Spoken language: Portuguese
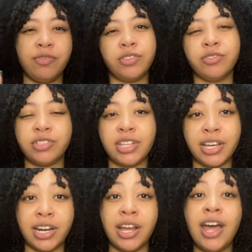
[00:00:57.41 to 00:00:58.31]
vídeos no
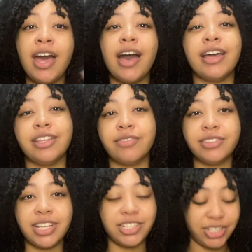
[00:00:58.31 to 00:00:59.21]
Instagram, aí deu
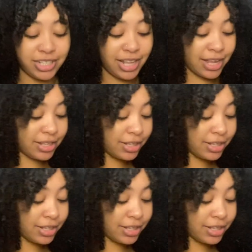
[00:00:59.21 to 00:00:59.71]
vontade de ir lá.